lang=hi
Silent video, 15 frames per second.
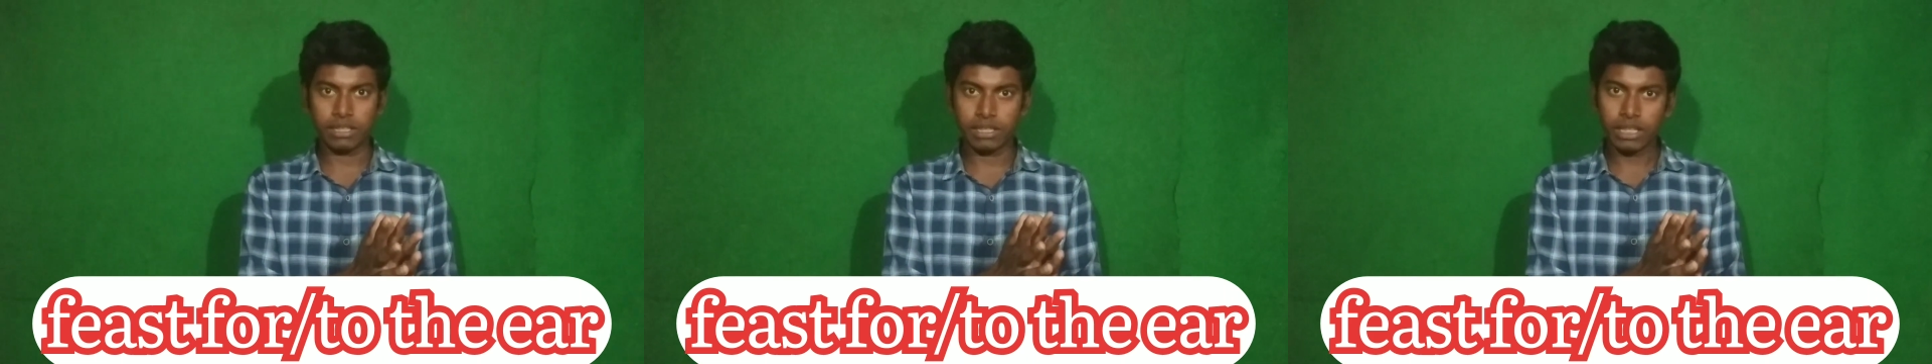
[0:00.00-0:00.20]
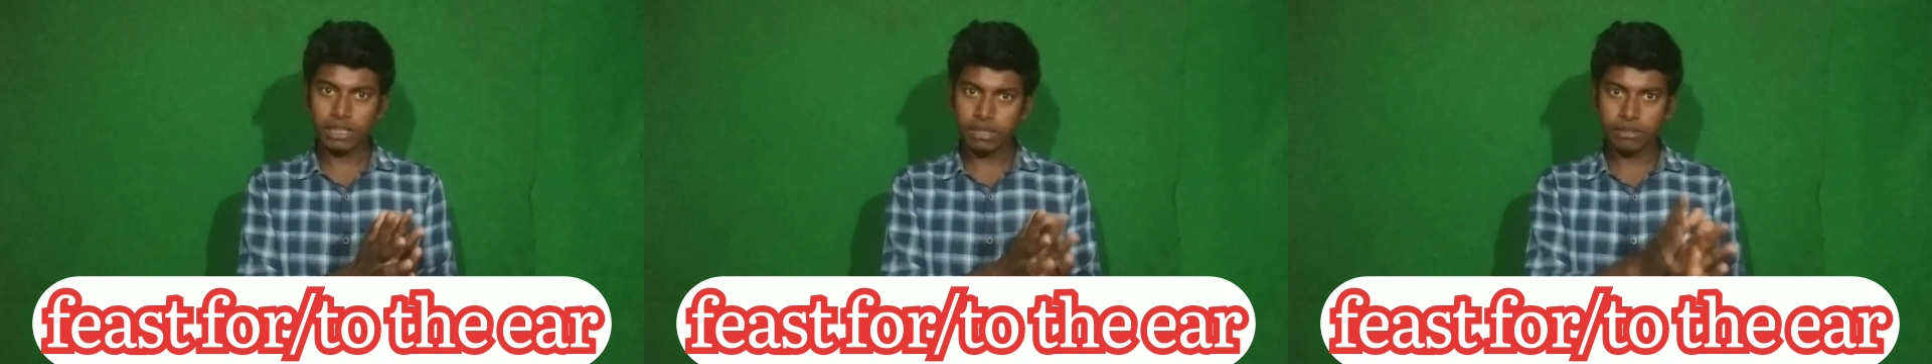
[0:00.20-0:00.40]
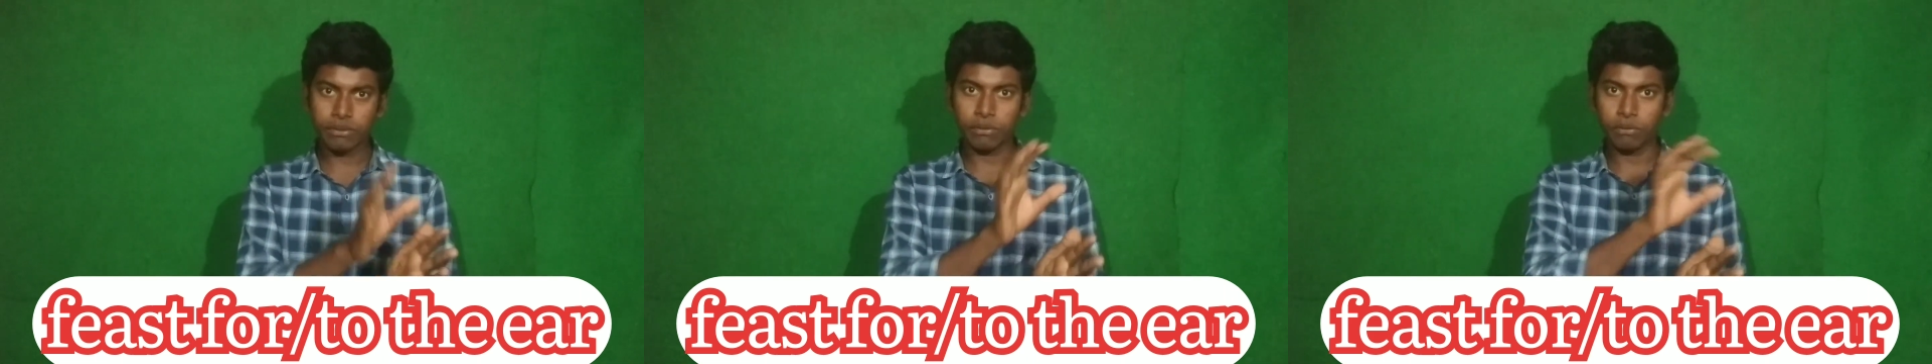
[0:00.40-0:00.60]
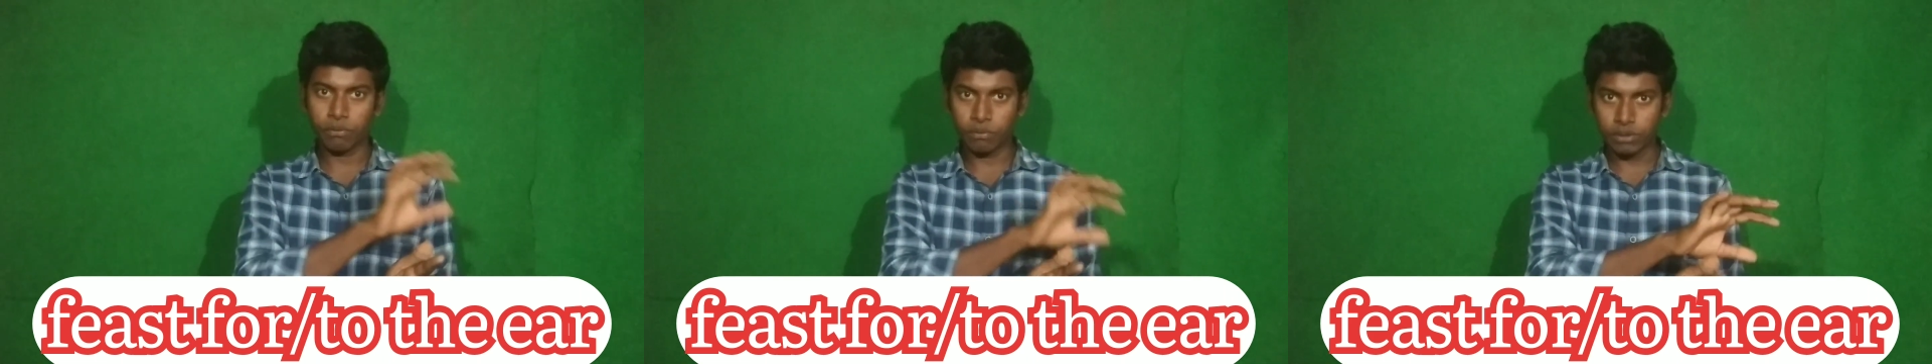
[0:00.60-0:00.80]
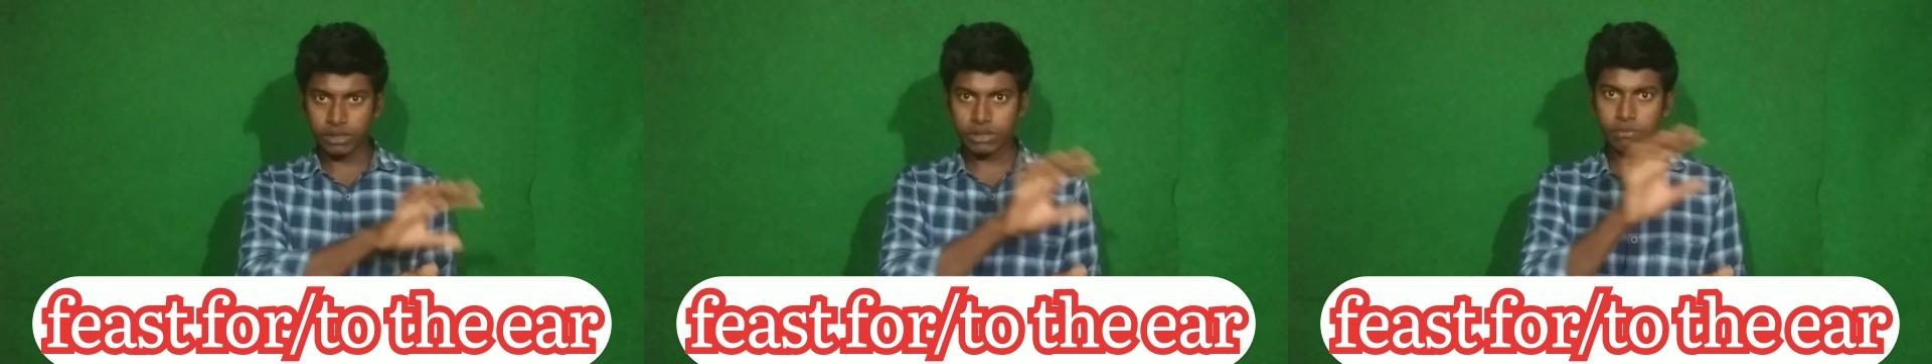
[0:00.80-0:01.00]
राइट
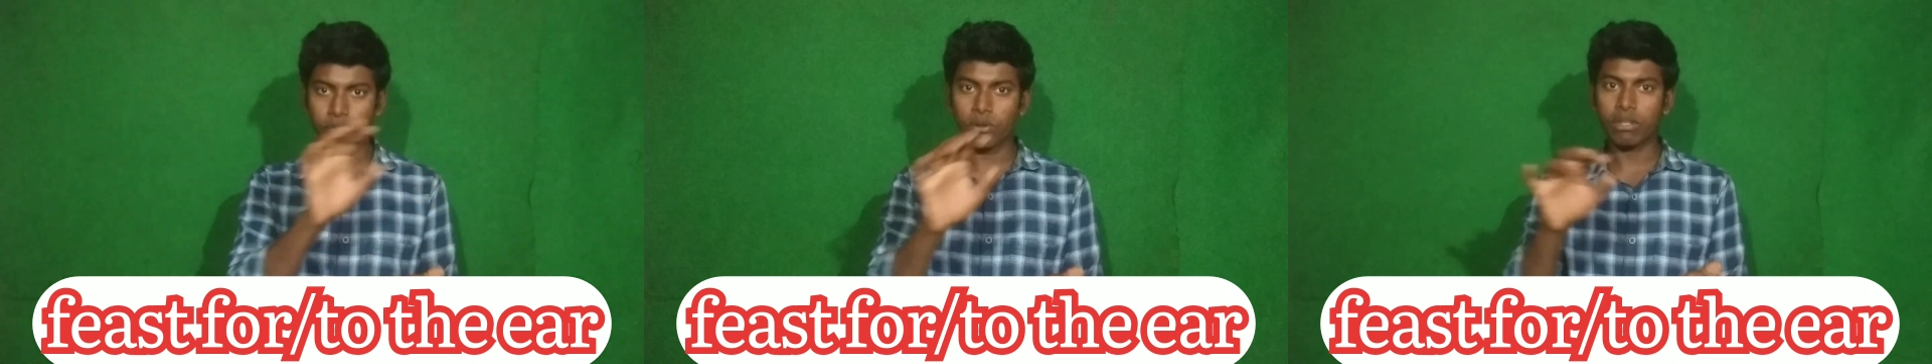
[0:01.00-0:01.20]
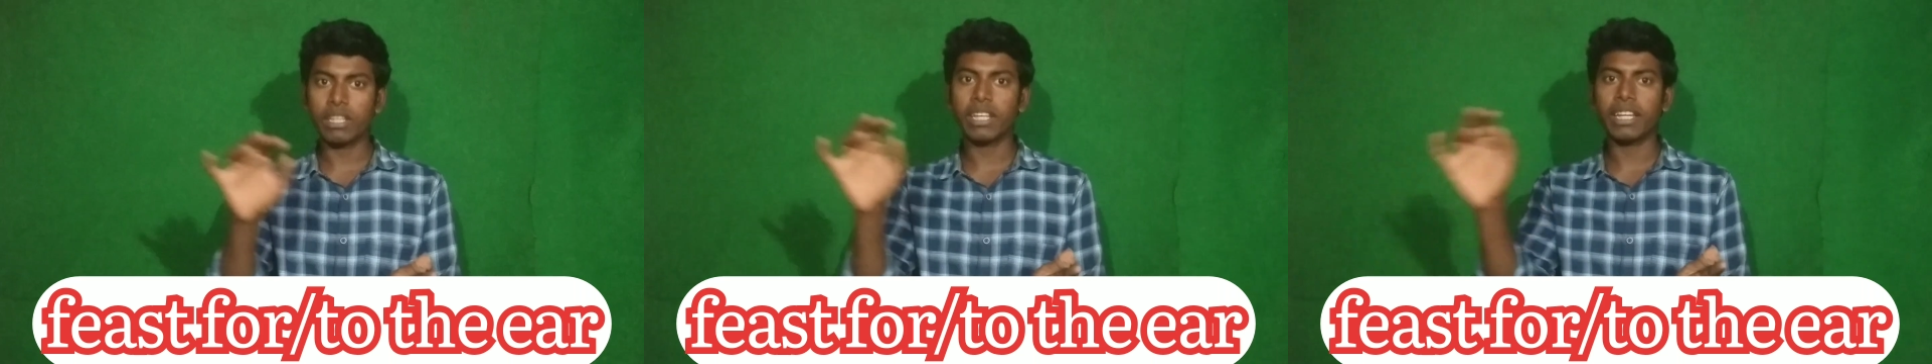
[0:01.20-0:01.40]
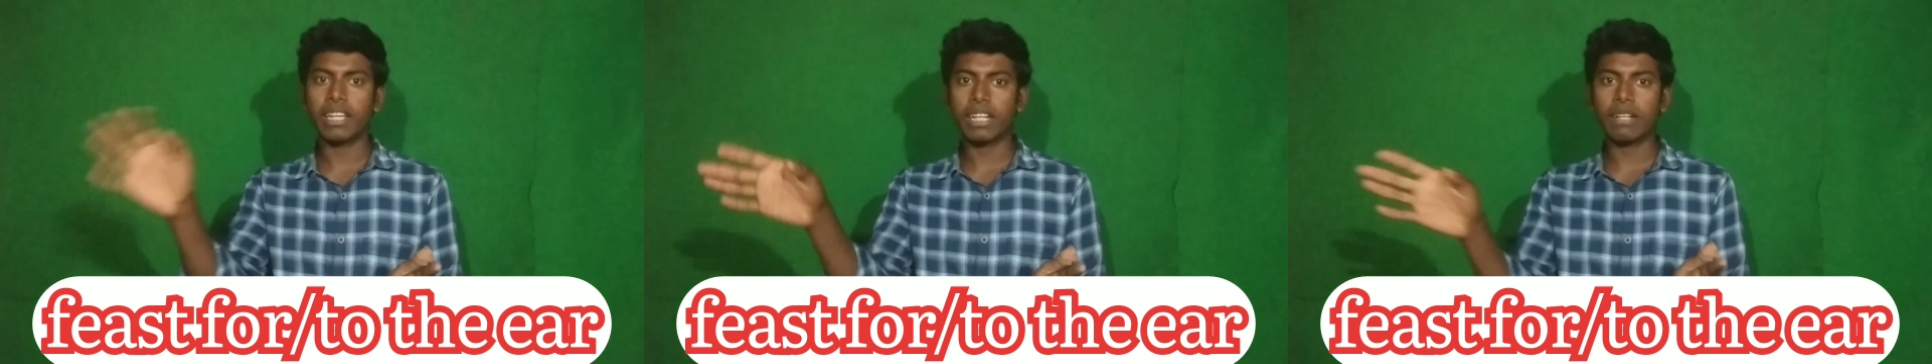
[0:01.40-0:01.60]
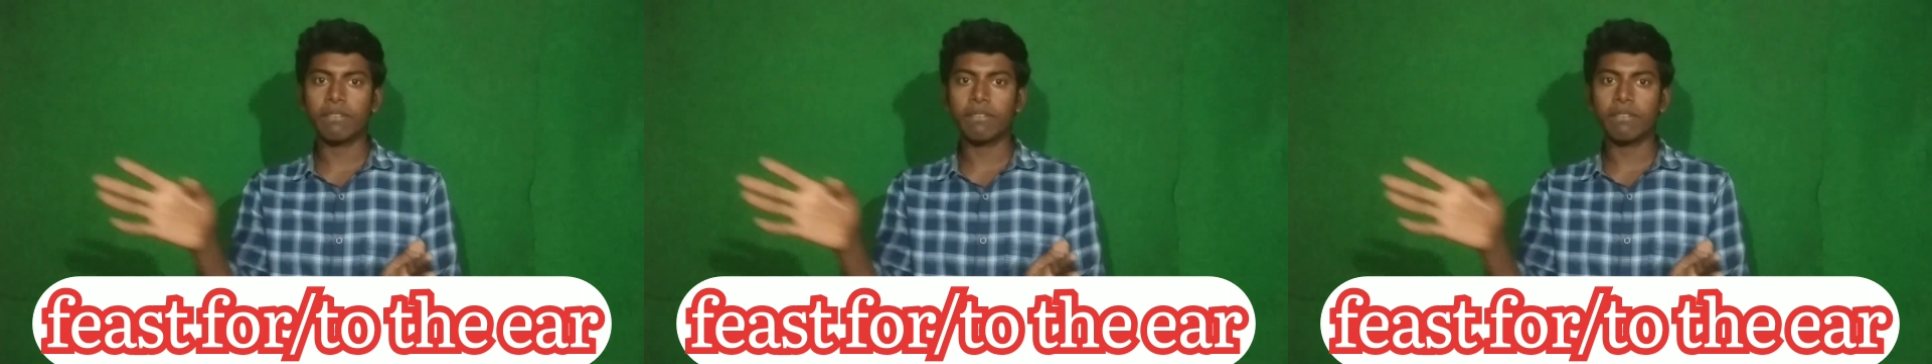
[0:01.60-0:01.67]
फीस्ट फॉर द एयर